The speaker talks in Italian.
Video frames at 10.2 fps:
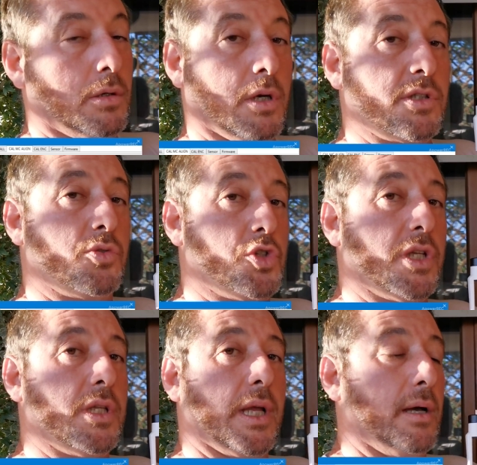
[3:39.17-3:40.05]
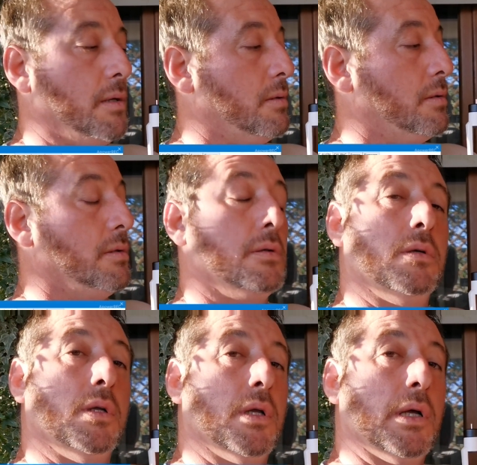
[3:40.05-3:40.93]
cosa succederà
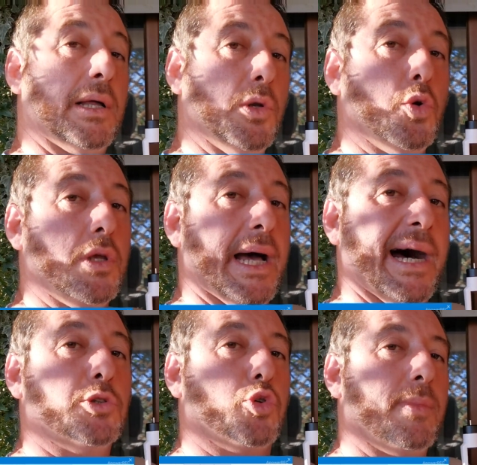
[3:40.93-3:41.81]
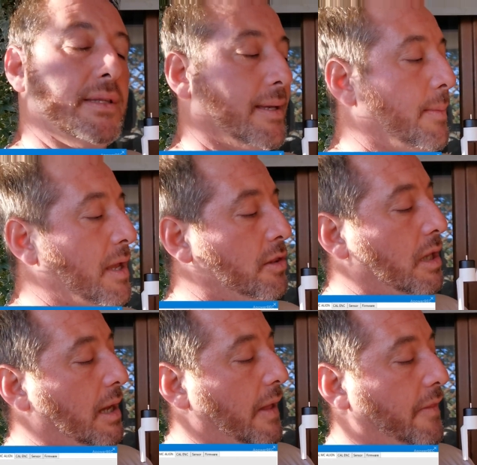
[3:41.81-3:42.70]
lui
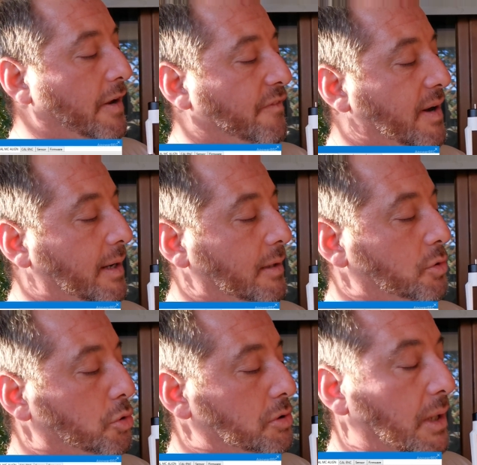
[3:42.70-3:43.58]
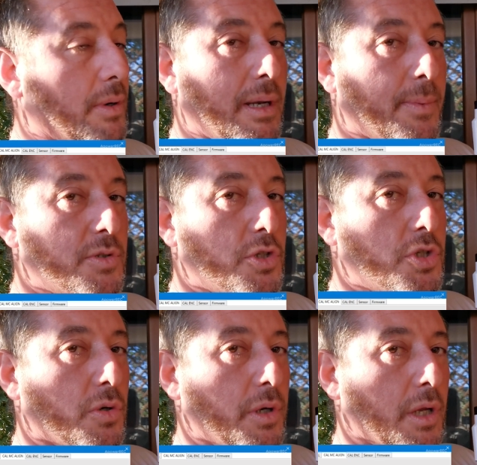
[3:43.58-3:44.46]
automaticamente andrà a fare tutte quelle
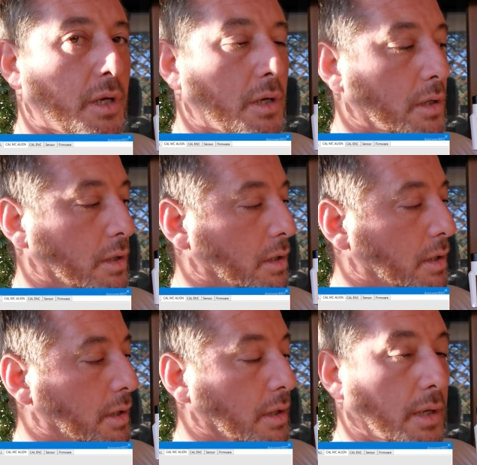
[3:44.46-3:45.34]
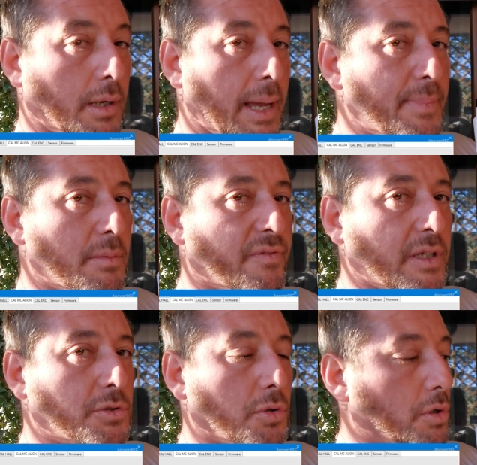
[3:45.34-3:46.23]
posizioni che abbiamo
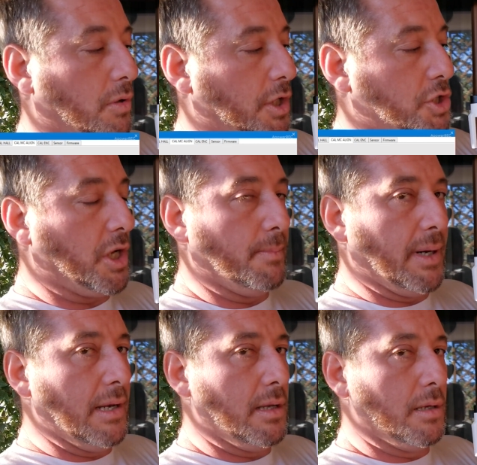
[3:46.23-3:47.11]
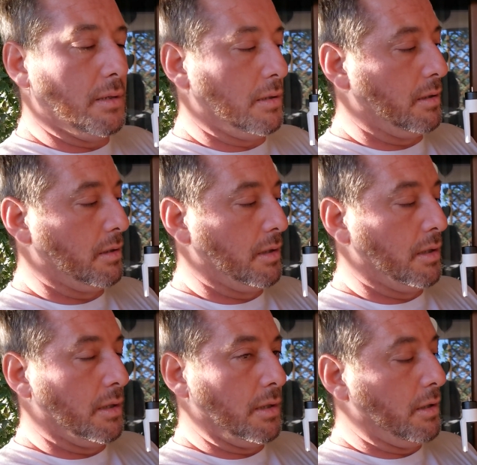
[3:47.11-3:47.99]
fatto noi con la gimbal
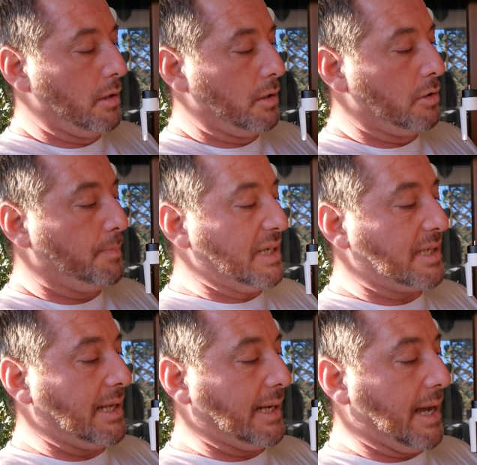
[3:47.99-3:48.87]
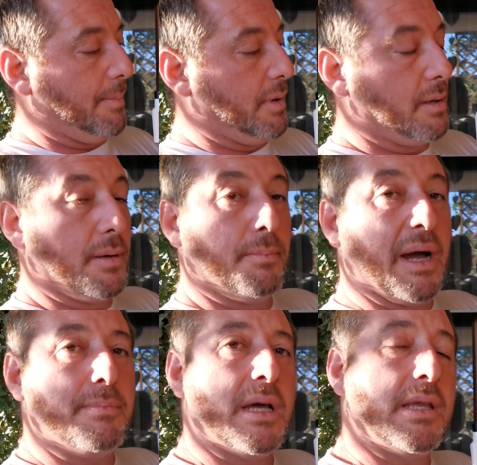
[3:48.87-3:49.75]
compresa la cam
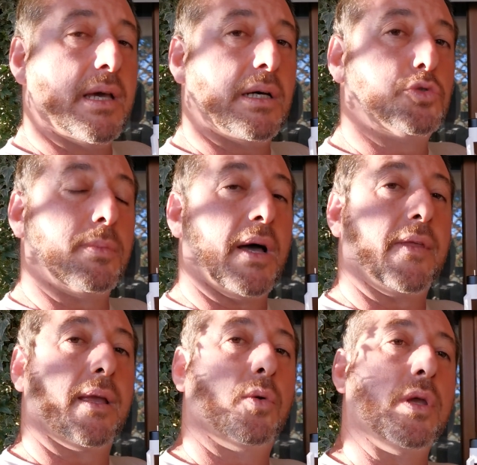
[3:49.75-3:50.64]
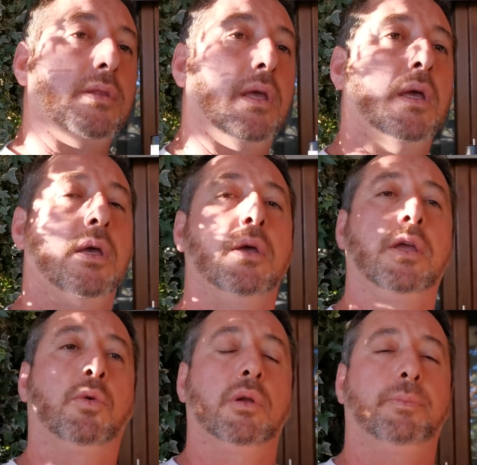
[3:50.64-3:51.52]
ma in maniera automatica quindi
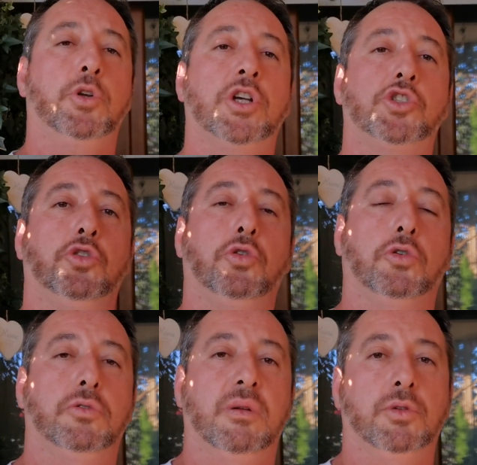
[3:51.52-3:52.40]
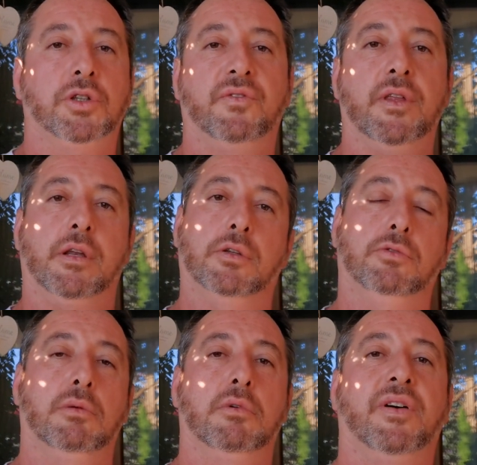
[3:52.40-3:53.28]
in quel processo noi non dovremo intervenire non
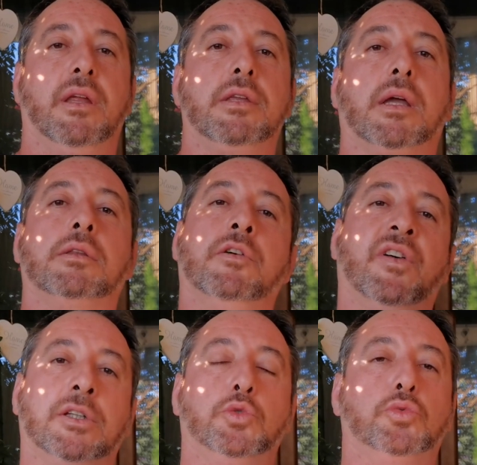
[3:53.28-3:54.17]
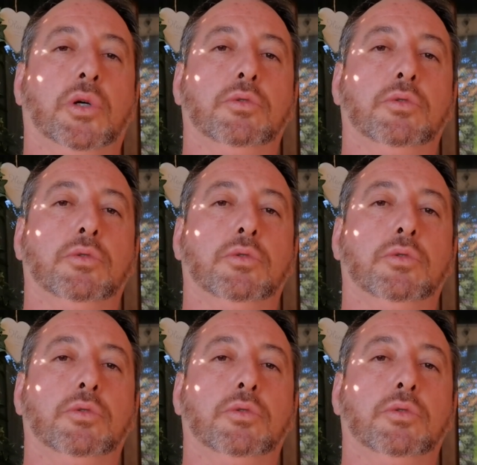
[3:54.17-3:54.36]
dovremo fare niente farà tutto